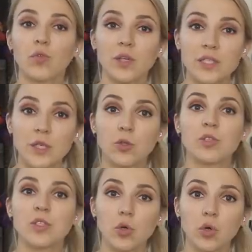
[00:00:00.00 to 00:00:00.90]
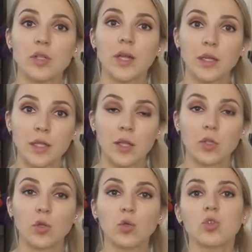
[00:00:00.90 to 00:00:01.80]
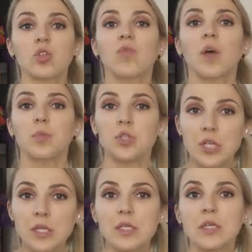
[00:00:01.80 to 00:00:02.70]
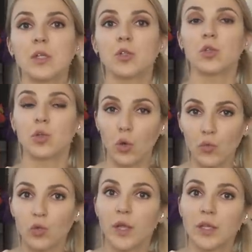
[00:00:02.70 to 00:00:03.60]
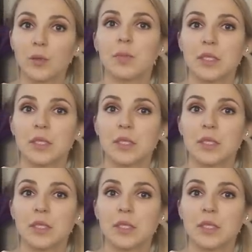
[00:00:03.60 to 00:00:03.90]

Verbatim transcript: возникнуть стероидные акне, то лучше вообще не делать татуировку на этом